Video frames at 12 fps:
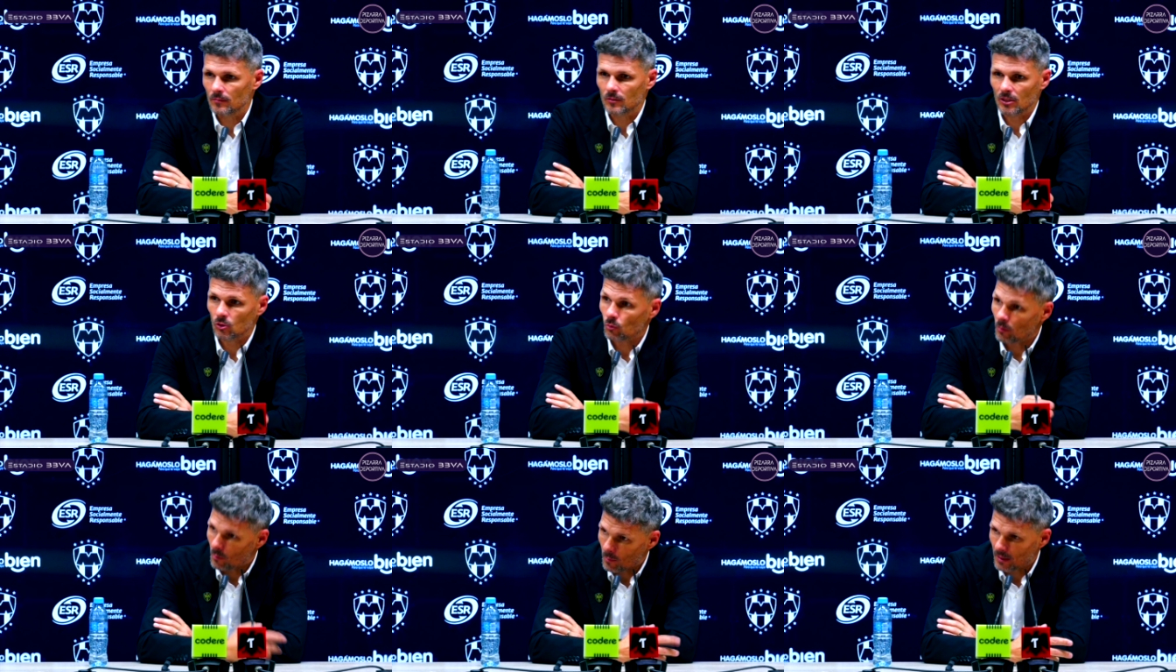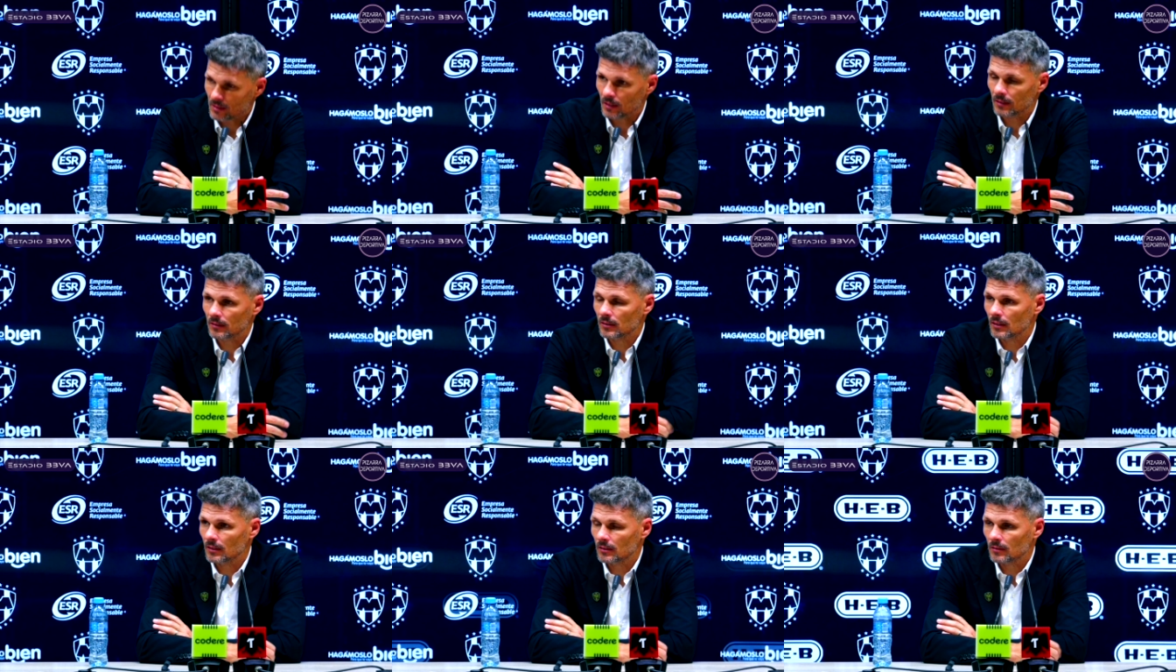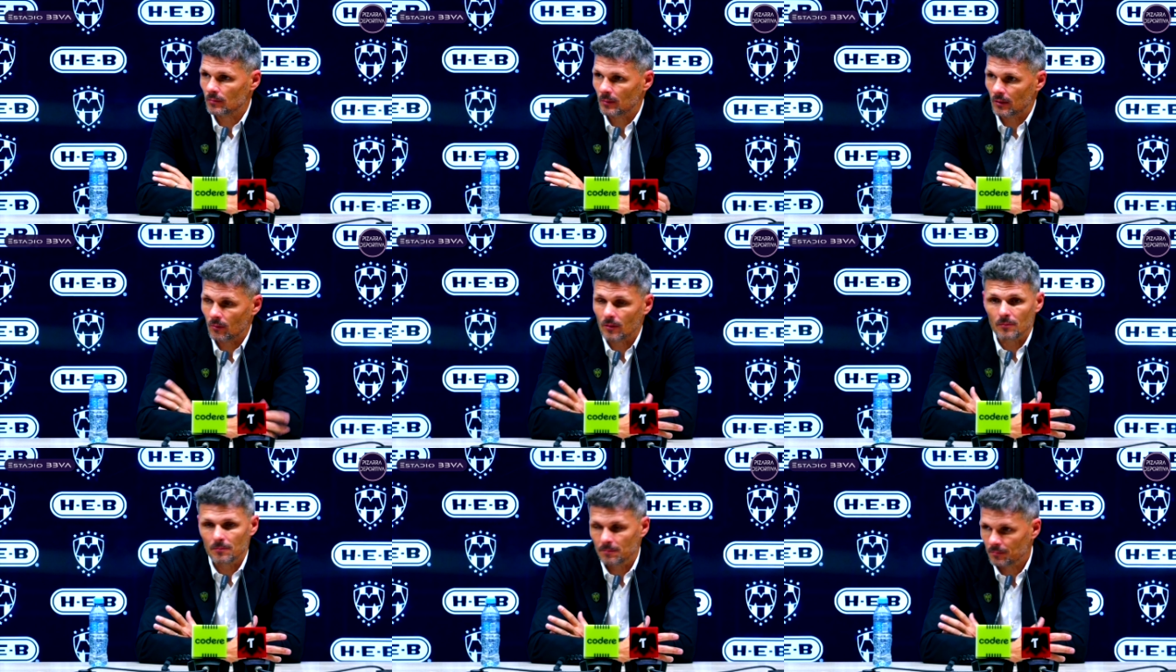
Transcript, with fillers: sí tuvimos más chances, pero bueno,